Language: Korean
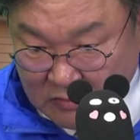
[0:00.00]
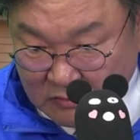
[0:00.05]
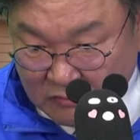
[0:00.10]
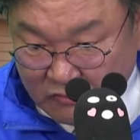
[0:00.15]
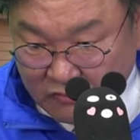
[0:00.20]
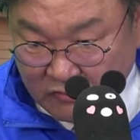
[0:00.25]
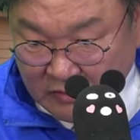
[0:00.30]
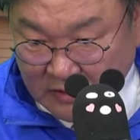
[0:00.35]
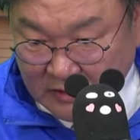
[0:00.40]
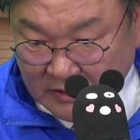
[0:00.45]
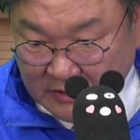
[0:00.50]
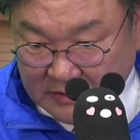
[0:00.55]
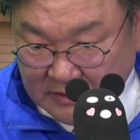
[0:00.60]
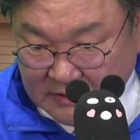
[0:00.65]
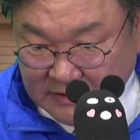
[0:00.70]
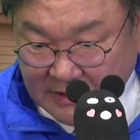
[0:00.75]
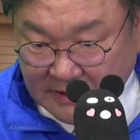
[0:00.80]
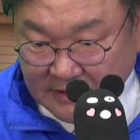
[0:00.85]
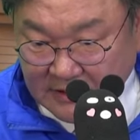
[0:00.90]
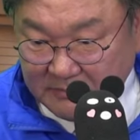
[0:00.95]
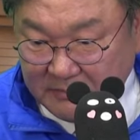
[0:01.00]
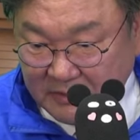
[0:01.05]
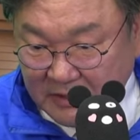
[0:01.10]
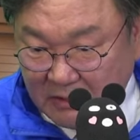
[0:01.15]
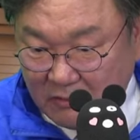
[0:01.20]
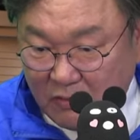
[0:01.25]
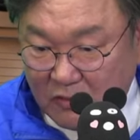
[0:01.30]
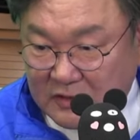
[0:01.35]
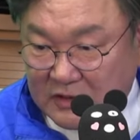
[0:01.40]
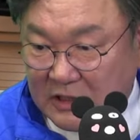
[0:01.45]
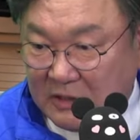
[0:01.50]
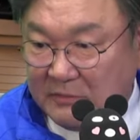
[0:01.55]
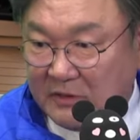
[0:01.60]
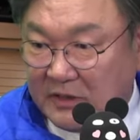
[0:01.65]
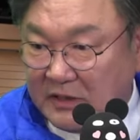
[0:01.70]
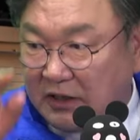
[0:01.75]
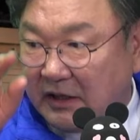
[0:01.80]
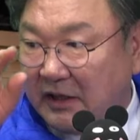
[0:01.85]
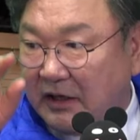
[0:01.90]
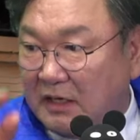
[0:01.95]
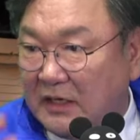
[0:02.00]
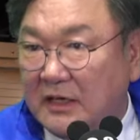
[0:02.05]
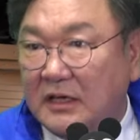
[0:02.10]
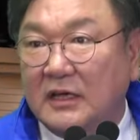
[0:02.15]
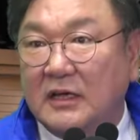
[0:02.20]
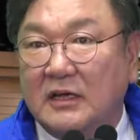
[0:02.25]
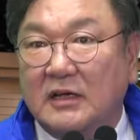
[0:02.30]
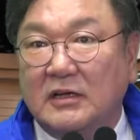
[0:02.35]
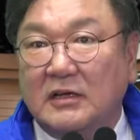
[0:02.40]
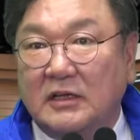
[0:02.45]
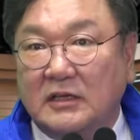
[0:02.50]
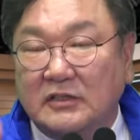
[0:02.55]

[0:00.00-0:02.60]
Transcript: 중간에 이제 자재비나 공사비 이게 예, 뛰어서